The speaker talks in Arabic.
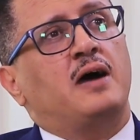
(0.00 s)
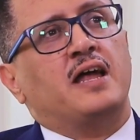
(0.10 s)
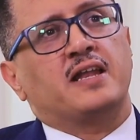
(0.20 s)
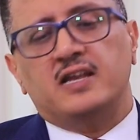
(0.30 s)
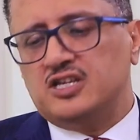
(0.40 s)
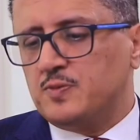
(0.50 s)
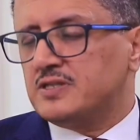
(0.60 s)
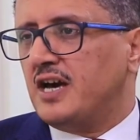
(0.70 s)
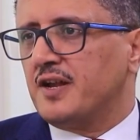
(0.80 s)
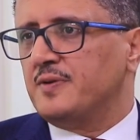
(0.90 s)
ما نخليش
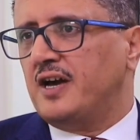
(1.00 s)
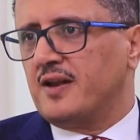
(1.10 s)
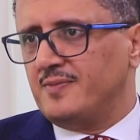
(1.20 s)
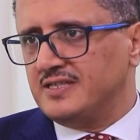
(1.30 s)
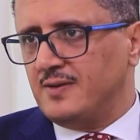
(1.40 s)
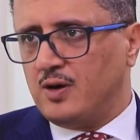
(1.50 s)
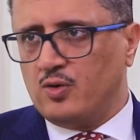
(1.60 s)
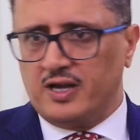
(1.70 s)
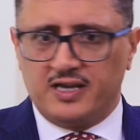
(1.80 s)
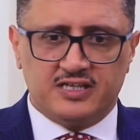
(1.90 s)
بس عربي عربي زي ما
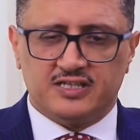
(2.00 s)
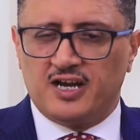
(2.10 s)
او انجليز